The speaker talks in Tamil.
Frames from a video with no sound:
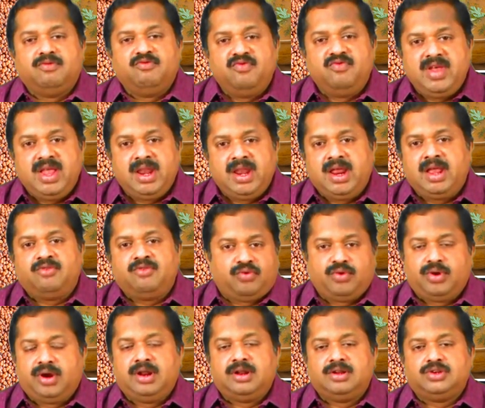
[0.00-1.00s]
வீனிங்
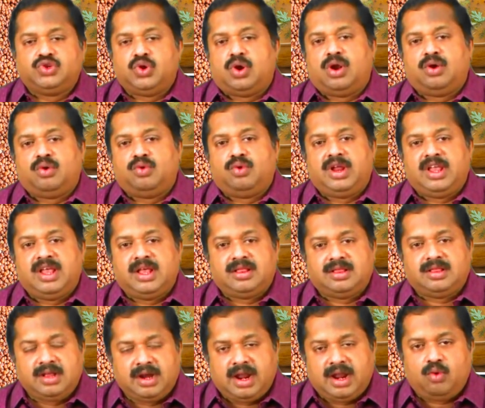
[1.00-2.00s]
ஃபுட்டுன்னு சொல்லக்கூடிய
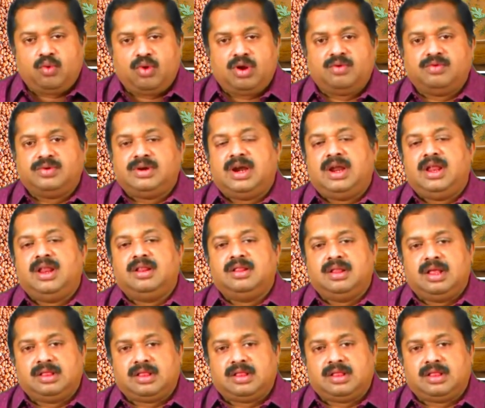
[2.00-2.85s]
திட உணவுகளில்